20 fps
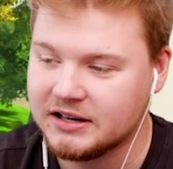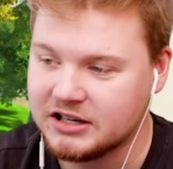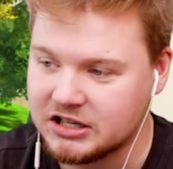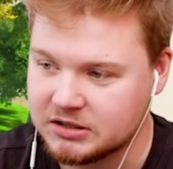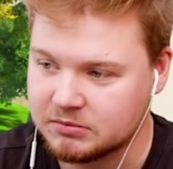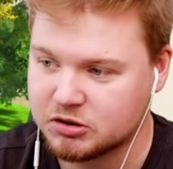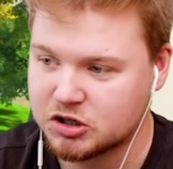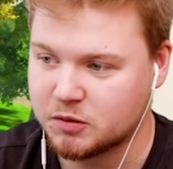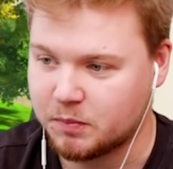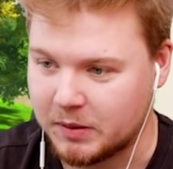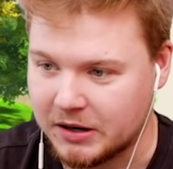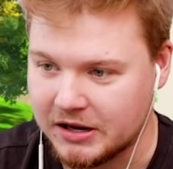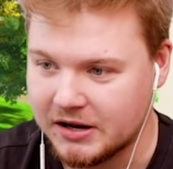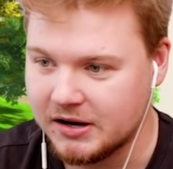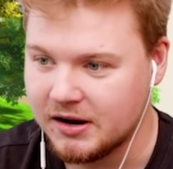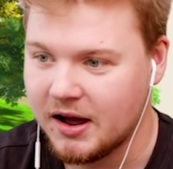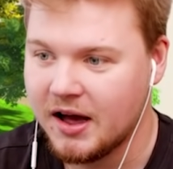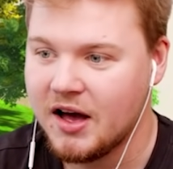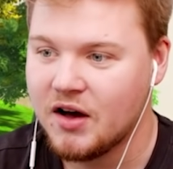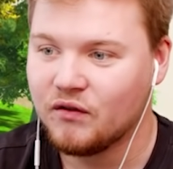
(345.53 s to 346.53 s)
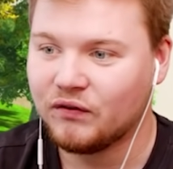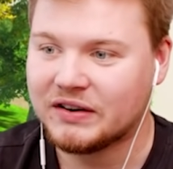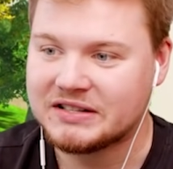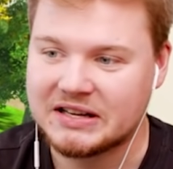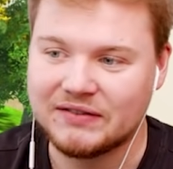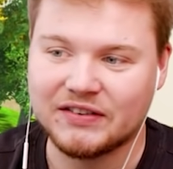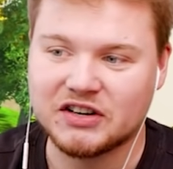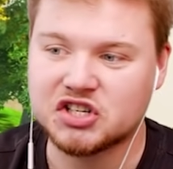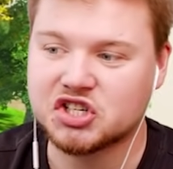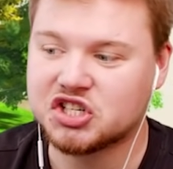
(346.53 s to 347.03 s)
in diesem Spiel, was
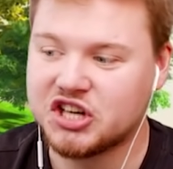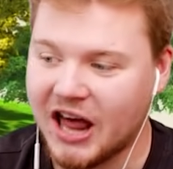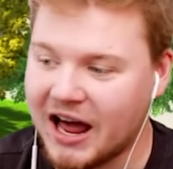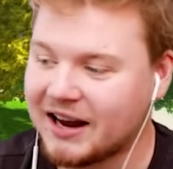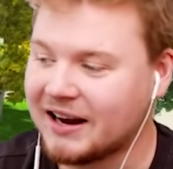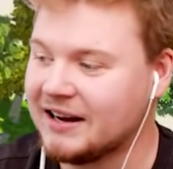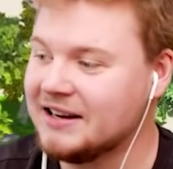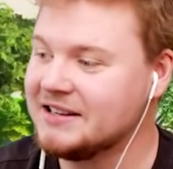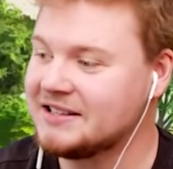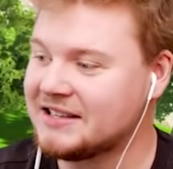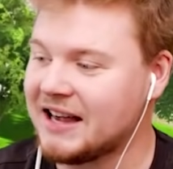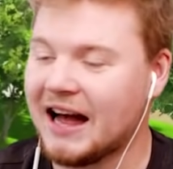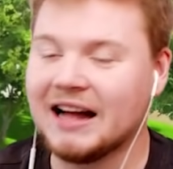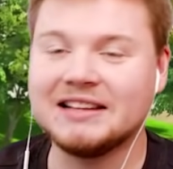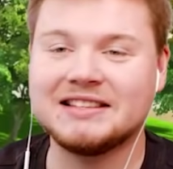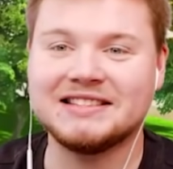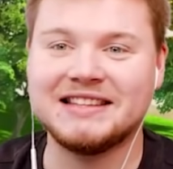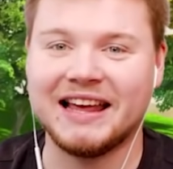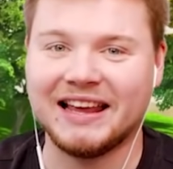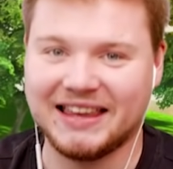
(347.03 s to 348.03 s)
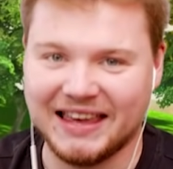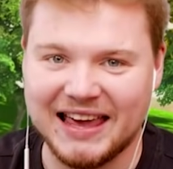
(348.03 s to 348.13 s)
einfach stärker ist als der